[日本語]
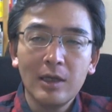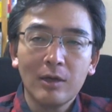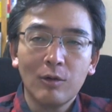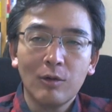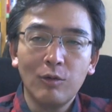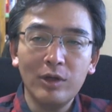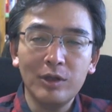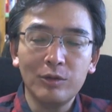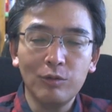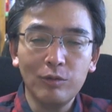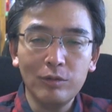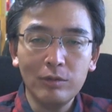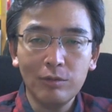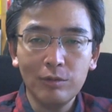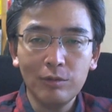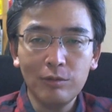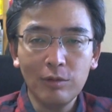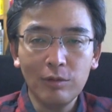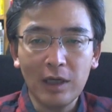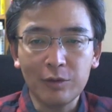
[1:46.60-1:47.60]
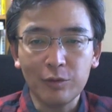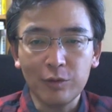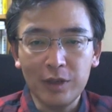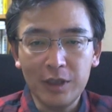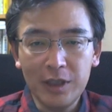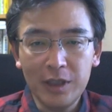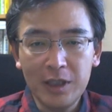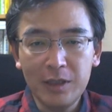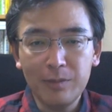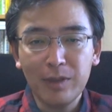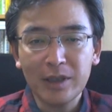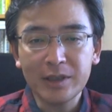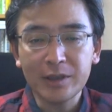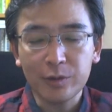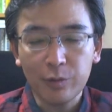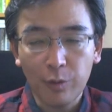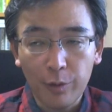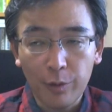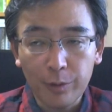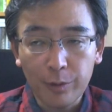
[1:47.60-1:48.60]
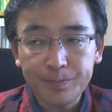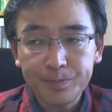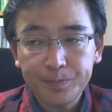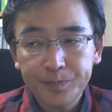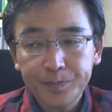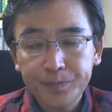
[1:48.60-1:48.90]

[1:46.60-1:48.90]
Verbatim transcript: これどういうことかと言いますと、